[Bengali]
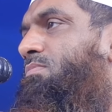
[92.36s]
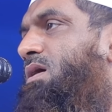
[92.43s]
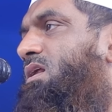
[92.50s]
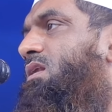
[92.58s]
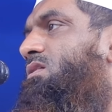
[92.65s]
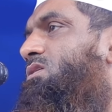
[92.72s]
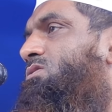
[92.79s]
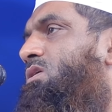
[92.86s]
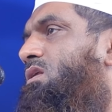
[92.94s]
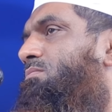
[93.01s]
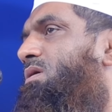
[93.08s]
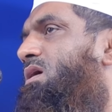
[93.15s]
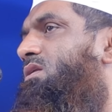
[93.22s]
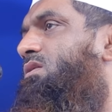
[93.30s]
বাংলাদেশের
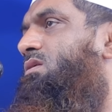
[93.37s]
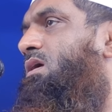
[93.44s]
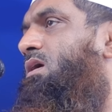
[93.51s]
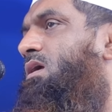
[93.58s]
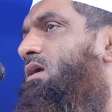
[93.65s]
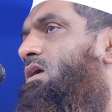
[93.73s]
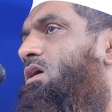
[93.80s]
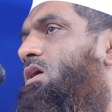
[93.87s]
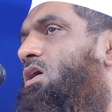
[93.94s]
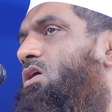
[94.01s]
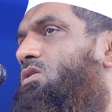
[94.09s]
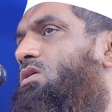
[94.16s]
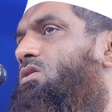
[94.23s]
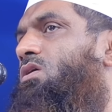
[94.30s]
মাটিতে
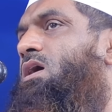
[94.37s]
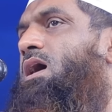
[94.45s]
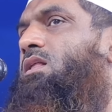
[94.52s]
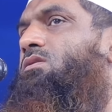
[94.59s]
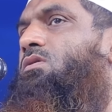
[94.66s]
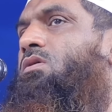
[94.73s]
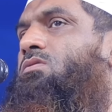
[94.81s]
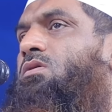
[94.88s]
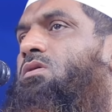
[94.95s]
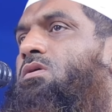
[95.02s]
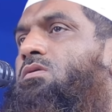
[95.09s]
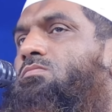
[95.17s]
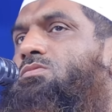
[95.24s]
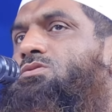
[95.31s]
নরঘাতক
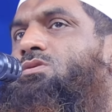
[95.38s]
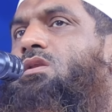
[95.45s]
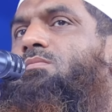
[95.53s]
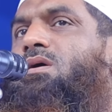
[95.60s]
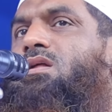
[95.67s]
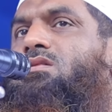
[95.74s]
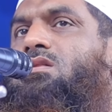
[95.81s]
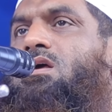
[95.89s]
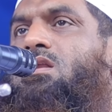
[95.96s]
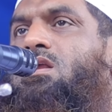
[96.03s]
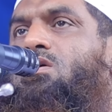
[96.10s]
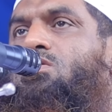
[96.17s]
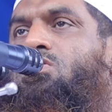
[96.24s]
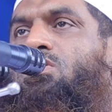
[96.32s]
মুসলমানদের
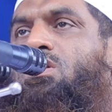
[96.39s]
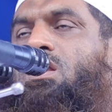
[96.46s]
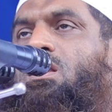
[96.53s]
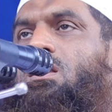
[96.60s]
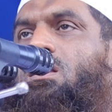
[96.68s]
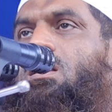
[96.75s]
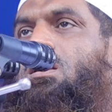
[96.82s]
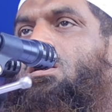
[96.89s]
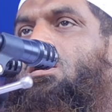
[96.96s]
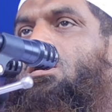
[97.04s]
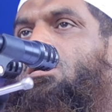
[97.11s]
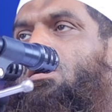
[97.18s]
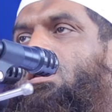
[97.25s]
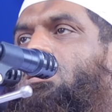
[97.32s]
খুনি
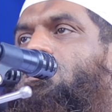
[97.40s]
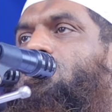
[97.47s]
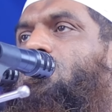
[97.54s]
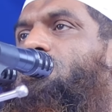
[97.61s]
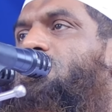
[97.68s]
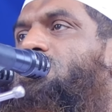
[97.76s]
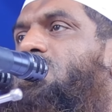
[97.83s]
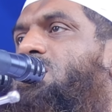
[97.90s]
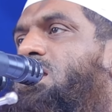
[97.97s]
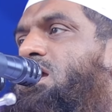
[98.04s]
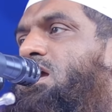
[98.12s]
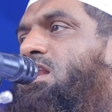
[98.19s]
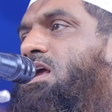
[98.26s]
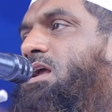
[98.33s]
নরেন্দ্র মোদীকে
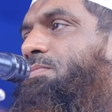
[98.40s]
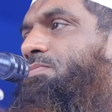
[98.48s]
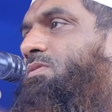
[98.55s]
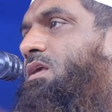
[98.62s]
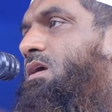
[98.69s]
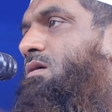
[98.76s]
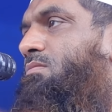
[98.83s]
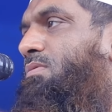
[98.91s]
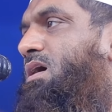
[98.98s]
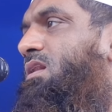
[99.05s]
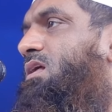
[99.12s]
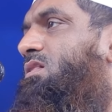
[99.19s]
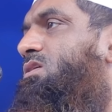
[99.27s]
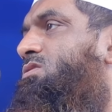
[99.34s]
এনে
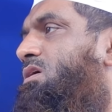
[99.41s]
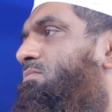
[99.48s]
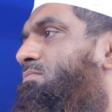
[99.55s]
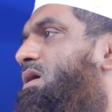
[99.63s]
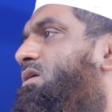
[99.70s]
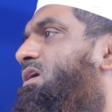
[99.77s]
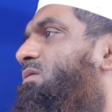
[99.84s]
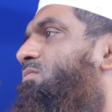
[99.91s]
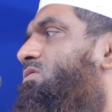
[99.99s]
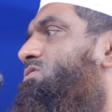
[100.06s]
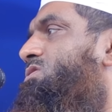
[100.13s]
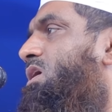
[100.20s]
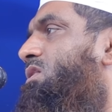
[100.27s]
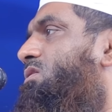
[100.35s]
বাংলাদেশের মাটি এবং
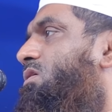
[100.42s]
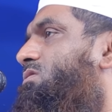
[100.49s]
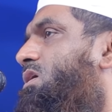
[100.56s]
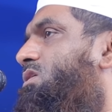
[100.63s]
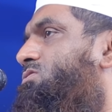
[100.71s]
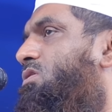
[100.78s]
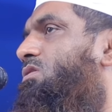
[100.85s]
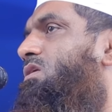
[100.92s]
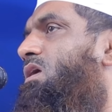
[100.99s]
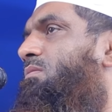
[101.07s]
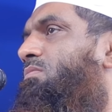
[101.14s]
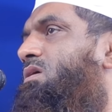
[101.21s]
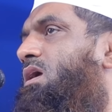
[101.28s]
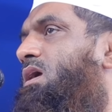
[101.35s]
স্বাধীনতার
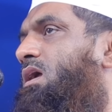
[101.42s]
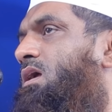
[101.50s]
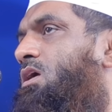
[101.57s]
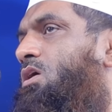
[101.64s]
সংগ্রামকে